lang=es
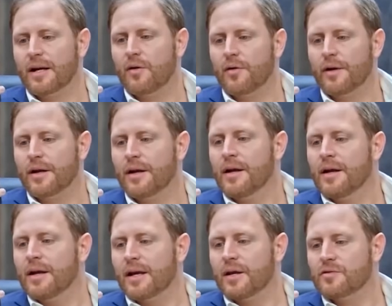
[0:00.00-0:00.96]
que logren
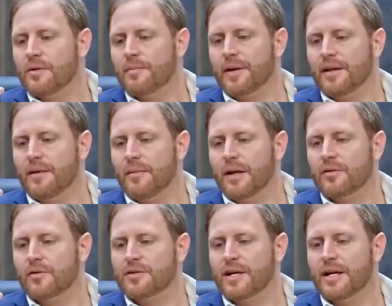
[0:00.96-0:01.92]
que sus
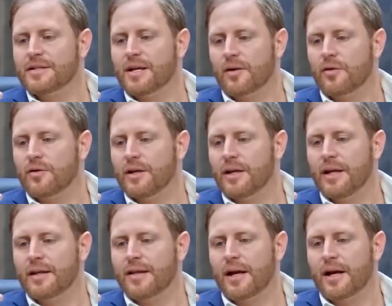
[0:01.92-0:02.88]
emprendimientos se desarrollen
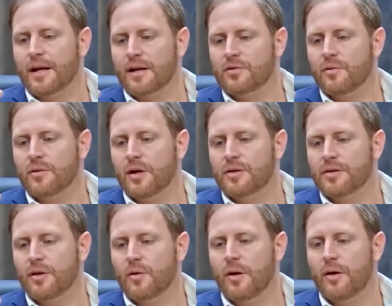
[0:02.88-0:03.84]
y tengan resultados
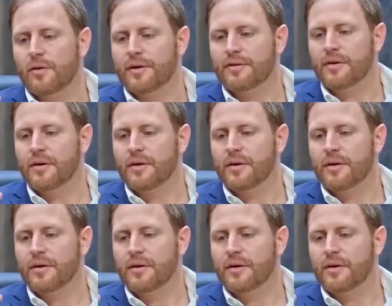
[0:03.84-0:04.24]
innovadores.